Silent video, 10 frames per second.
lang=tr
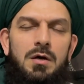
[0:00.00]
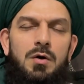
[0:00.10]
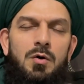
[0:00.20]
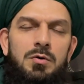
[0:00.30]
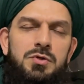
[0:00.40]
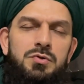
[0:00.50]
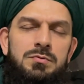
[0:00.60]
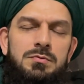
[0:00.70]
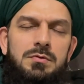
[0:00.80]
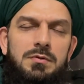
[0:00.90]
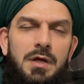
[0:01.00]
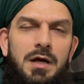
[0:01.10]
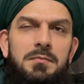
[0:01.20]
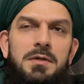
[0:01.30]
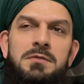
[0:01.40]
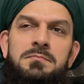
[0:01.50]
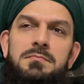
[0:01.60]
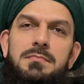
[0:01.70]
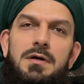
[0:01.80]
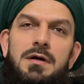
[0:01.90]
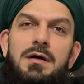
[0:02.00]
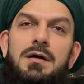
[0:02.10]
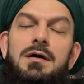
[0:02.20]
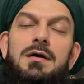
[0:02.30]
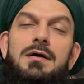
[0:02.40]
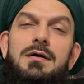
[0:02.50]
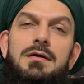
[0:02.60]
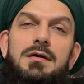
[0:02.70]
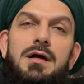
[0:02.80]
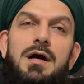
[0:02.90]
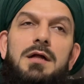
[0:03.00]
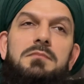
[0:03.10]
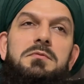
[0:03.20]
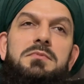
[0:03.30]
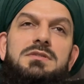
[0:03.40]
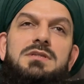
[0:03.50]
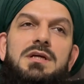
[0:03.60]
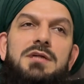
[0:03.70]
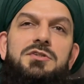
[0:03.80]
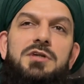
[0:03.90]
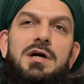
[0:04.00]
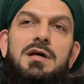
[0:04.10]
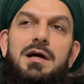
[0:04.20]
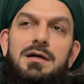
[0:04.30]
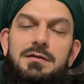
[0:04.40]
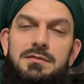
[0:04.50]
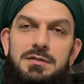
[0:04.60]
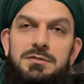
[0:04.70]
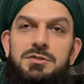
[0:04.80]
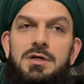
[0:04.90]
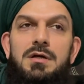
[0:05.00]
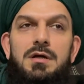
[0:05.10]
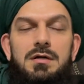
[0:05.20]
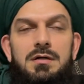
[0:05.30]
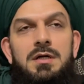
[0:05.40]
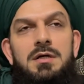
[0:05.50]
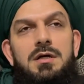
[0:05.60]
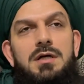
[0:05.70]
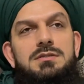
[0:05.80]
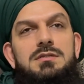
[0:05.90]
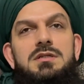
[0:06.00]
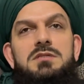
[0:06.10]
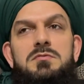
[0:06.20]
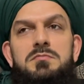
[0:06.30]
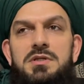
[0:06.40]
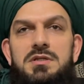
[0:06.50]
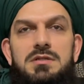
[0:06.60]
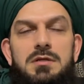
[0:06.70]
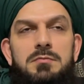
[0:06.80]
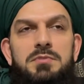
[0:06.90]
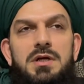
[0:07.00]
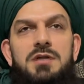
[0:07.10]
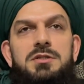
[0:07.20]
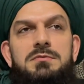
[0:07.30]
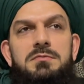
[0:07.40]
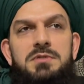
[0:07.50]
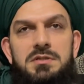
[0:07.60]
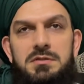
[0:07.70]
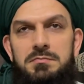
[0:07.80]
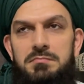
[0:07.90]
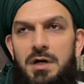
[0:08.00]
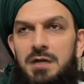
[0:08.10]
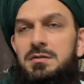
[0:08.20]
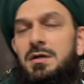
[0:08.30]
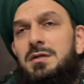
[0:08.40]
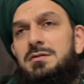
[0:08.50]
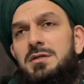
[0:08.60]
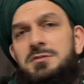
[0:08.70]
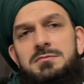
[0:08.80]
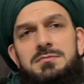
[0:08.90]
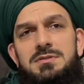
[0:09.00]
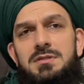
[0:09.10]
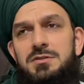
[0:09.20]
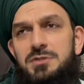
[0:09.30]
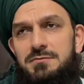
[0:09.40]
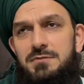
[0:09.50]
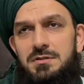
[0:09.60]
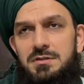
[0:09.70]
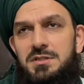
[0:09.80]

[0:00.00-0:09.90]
Onun için ne yapalım? He, kalbimizde yaşayarak, yaşayarak. Gazete gibi bir kitabı bir akşamda bitirdim. Hatta hatta şimdi mesela şey vardı.